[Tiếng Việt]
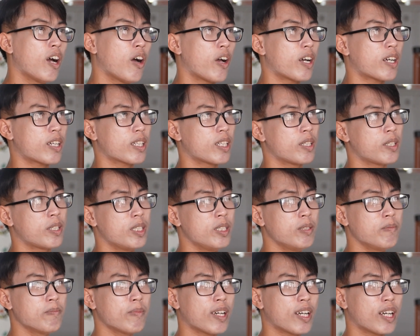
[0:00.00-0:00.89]
hoặc là
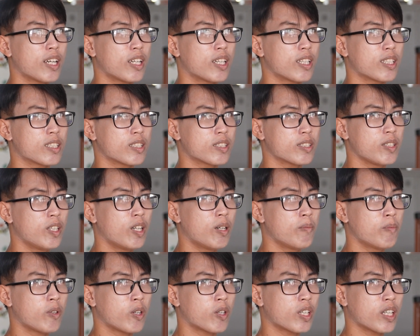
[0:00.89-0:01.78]
nếu mà
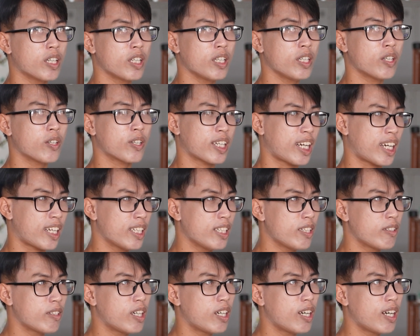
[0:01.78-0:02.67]
do một cái hoàn cảnh
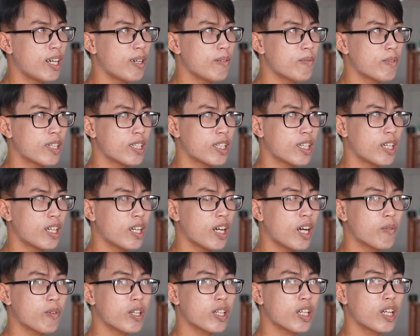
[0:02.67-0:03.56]
nào đó mà nó
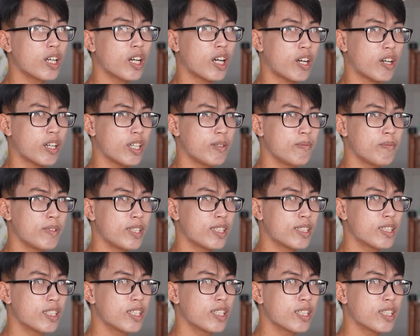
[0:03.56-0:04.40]
không có cơ hội mình